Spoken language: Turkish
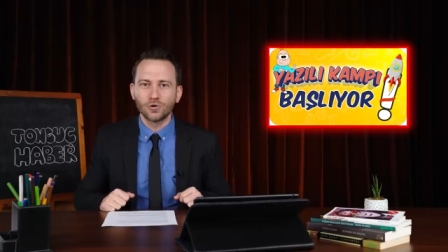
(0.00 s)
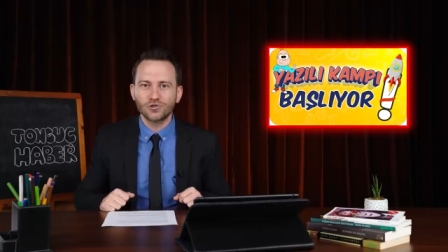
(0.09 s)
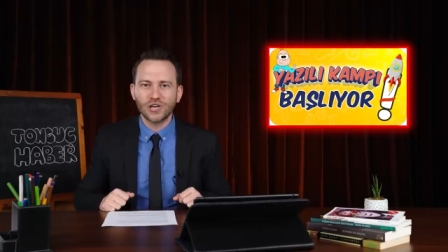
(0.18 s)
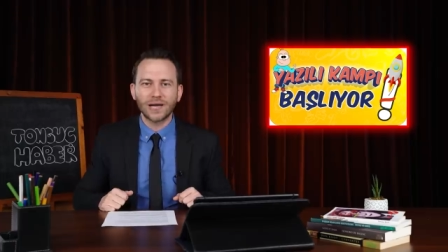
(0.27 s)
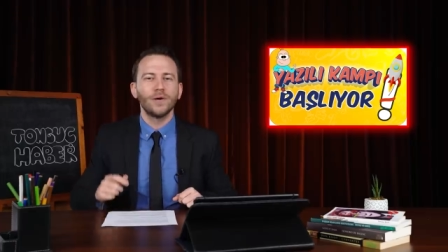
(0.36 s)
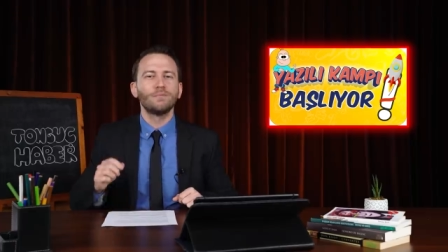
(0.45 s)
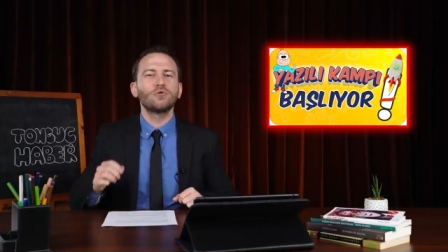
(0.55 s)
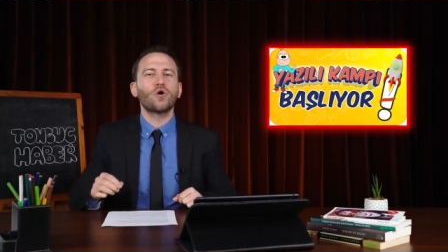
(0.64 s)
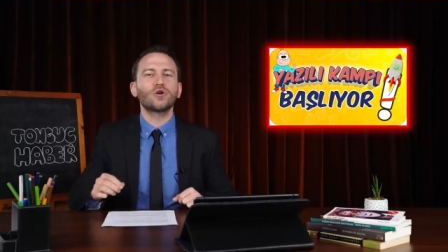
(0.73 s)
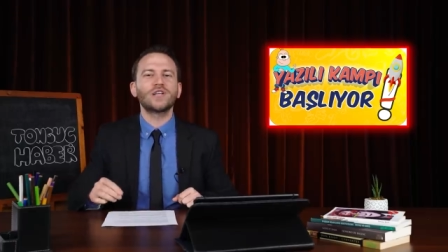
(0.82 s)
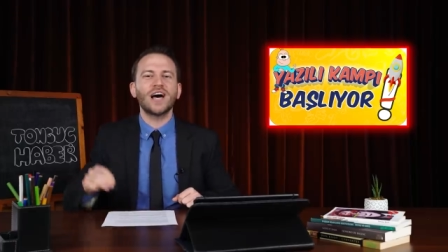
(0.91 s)
olacak. Bu
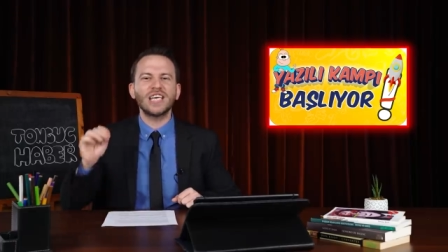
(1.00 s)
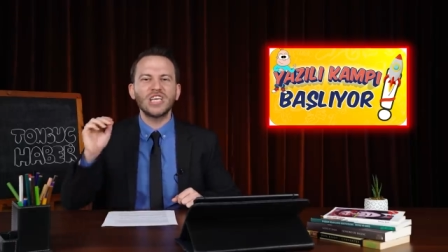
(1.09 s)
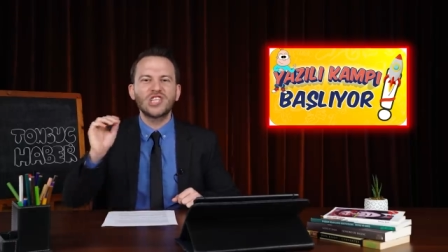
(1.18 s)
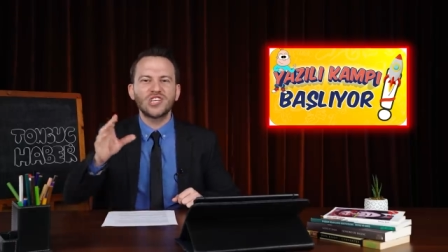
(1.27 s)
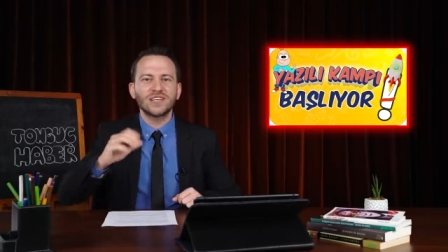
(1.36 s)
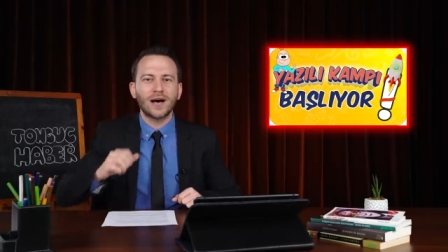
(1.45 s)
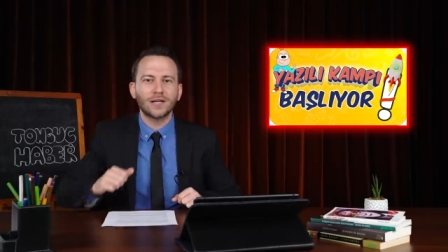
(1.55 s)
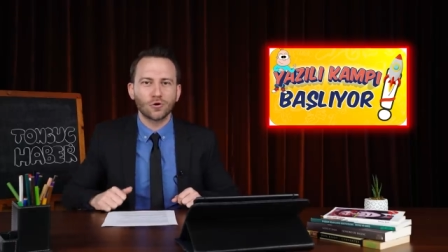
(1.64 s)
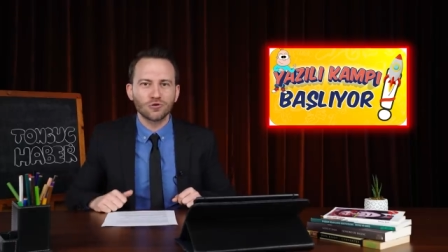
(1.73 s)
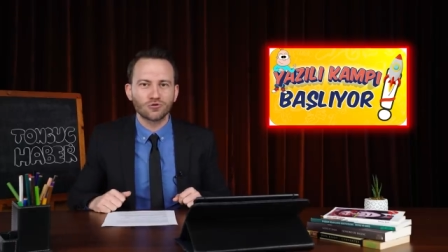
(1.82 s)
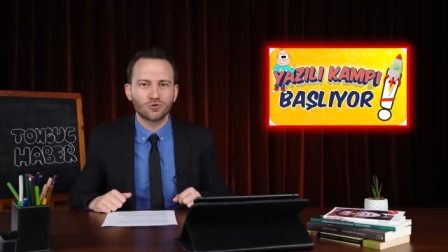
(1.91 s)
konuda için
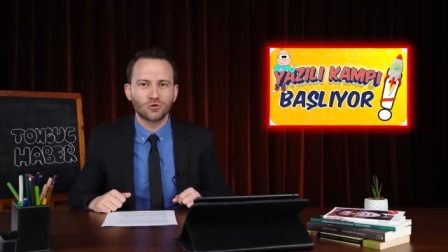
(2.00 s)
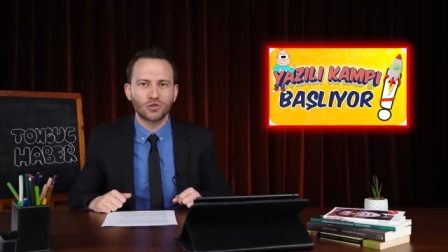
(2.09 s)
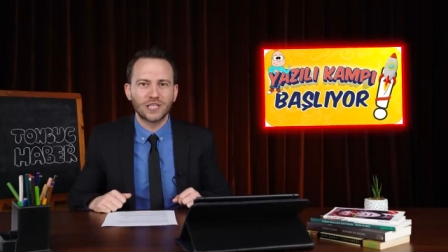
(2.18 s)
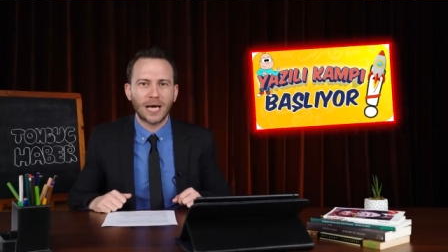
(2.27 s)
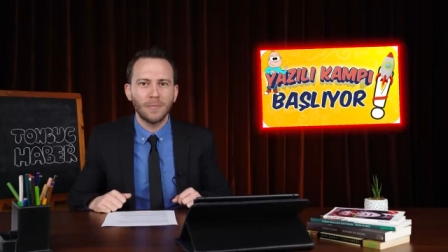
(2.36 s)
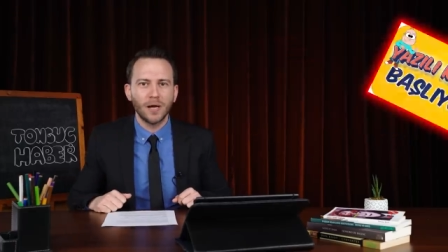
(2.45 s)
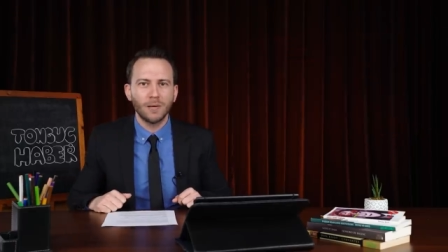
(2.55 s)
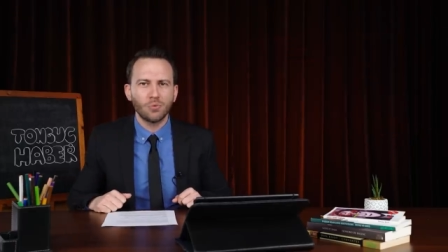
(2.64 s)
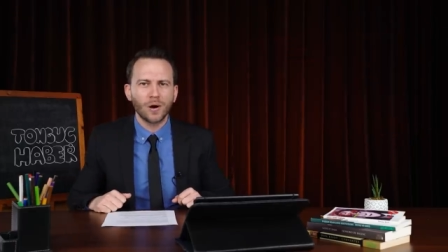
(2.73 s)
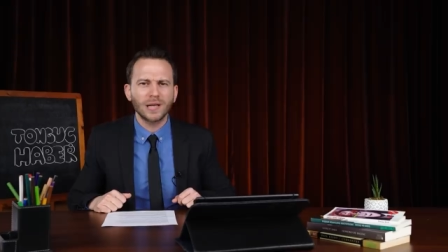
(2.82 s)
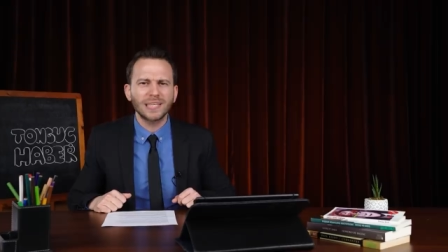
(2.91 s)
rahat olsun Türkiye'm.
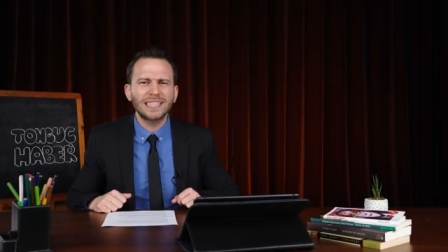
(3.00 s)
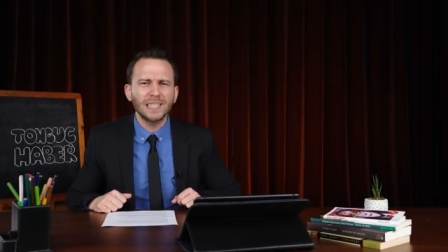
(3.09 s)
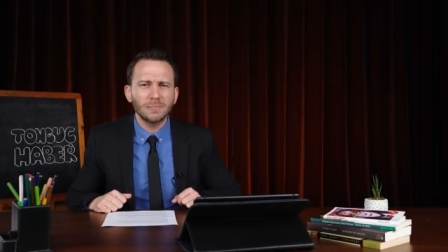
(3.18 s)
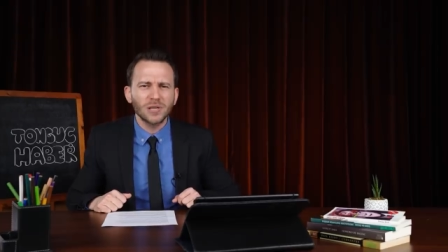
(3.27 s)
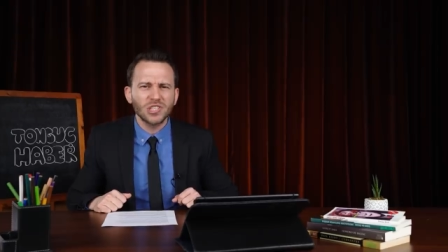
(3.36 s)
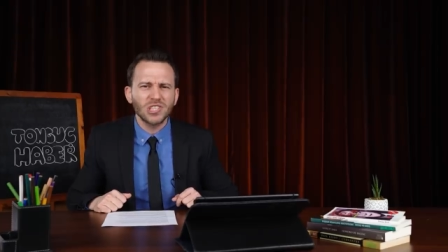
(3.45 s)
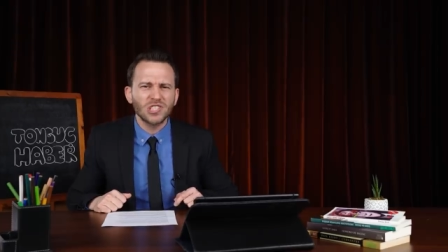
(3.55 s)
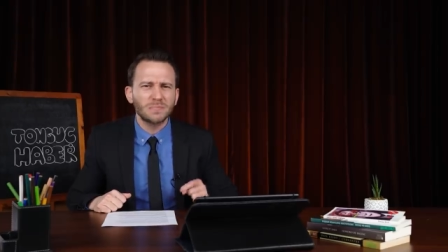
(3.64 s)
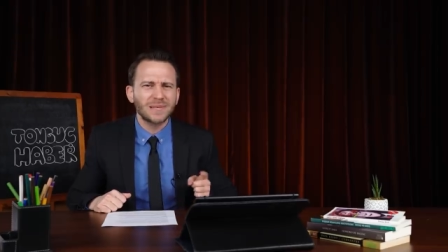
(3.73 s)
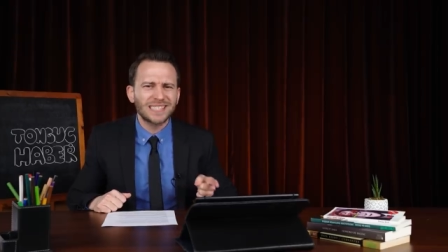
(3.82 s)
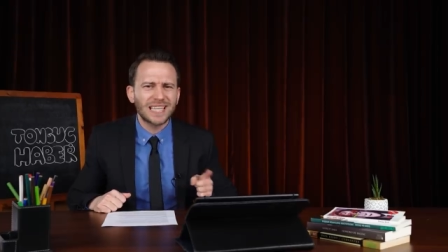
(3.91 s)
Bu arada yılbaşı
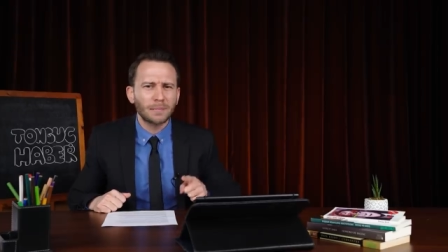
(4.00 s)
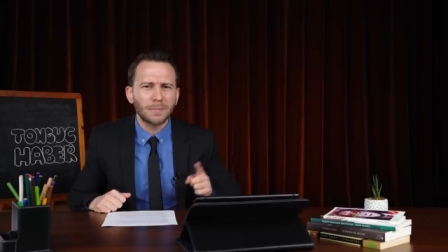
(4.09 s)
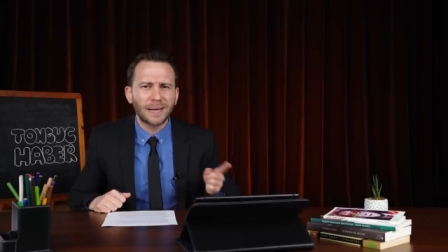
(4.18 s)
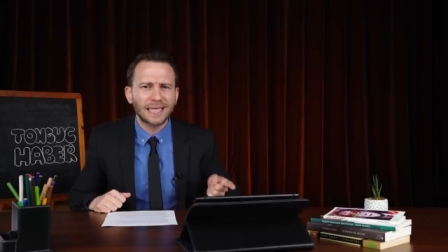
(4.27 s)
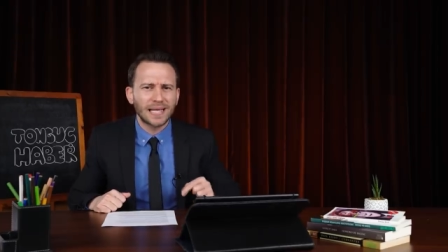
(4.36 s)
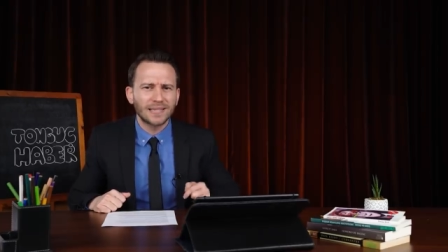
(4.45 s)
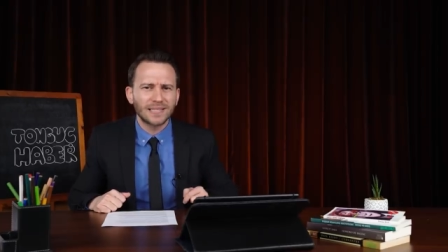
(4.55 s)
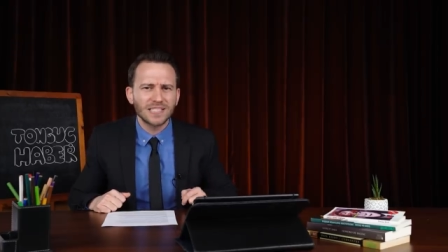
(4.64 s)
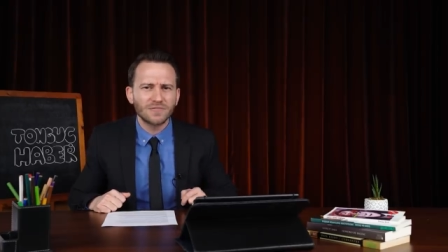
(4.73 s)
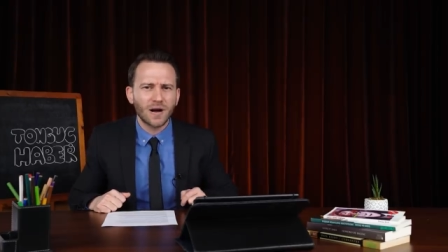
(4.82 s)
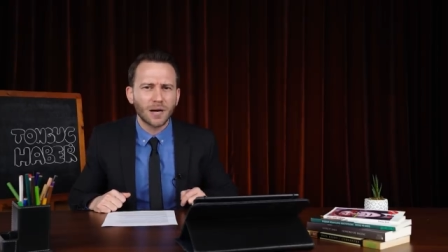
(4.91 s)
için bizden bir
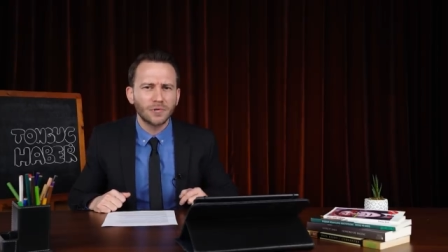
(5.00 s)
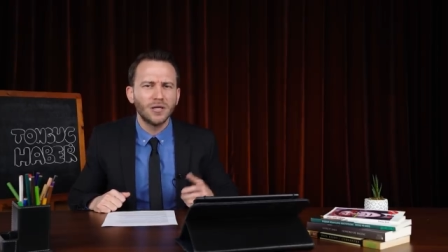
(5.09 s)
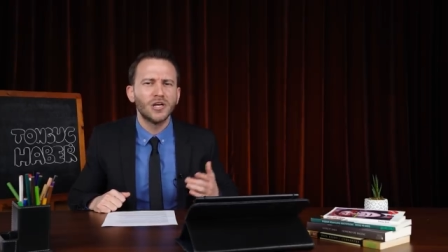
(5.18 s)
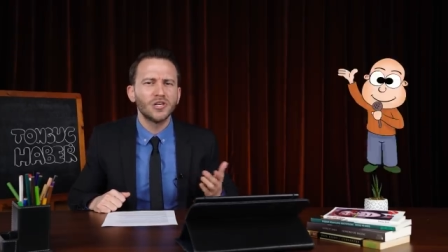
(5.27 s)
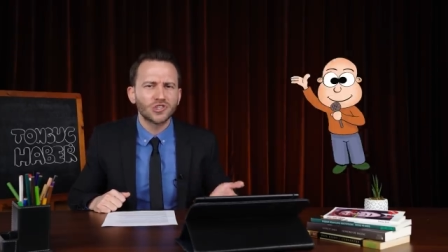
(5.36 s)
beklentiniz var mı?